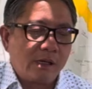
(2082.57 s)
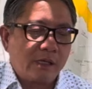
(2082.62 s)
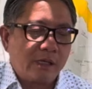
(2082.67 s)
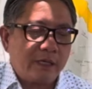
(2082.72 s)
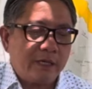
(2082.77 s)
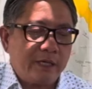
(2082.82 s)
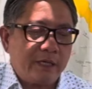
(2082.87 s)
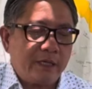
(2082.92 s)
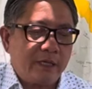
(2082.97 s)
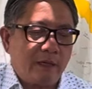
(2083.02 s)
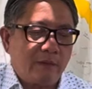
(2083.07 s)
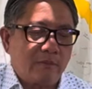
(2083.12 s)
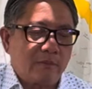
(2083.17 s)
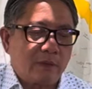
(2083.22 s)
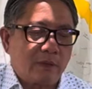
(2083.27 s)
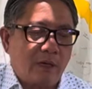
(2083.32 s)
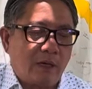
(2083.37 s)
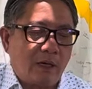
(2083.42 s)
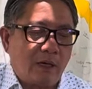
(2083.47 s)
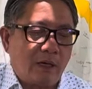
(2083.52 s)
khi không
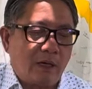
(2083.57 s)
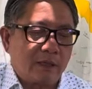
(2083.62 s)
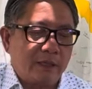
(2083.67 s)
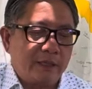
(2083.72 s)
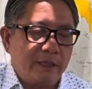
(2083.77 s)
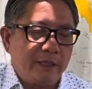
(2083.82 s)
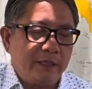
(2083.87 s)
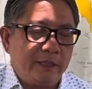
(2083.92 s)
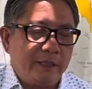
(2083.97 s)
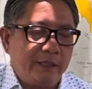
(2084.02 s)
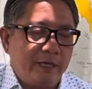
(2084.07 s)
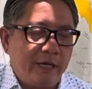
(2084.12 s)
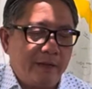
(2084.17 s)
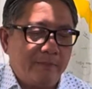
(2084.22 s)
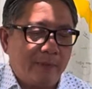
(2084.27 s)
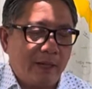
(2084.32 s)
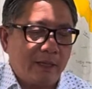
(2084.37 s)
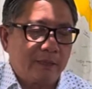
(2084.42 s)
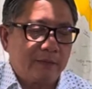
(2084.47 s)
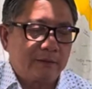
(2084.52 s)
còn gì để
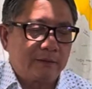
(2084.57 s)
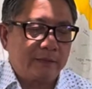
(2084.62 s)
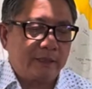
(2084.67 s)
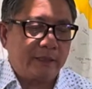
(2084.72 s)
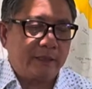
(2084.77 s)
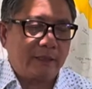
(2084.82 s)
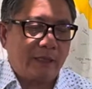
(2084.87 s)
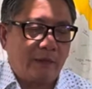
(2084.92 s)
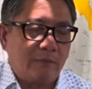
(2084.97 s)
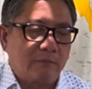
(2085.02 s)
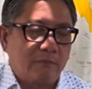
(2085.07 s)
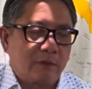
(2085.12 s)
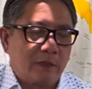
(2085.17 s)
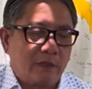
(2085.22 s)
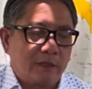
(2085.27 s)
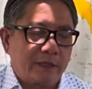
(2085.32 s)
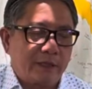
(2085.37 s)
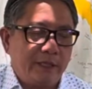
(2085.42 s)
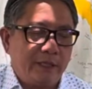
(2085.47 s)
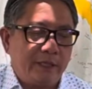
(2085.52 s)
mất thì không
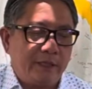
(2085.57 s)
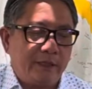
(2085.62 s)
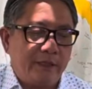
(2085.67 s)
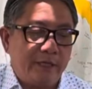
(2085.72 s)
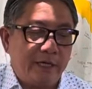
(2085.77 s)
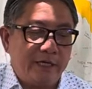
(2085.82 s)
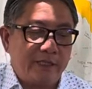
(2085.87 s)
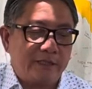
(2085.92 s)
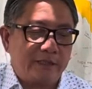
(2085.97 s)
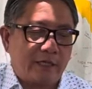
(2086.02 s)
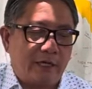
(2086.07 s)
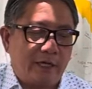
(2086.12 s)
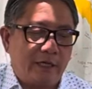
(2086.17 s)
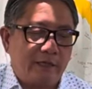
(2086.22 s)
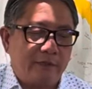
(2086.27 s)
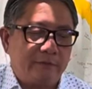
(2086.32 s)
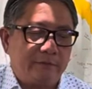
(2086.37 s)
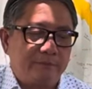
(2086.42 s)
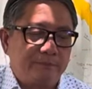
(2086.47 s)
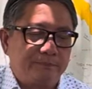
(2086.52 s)
còn gì để
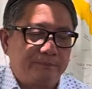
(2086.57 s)
sợ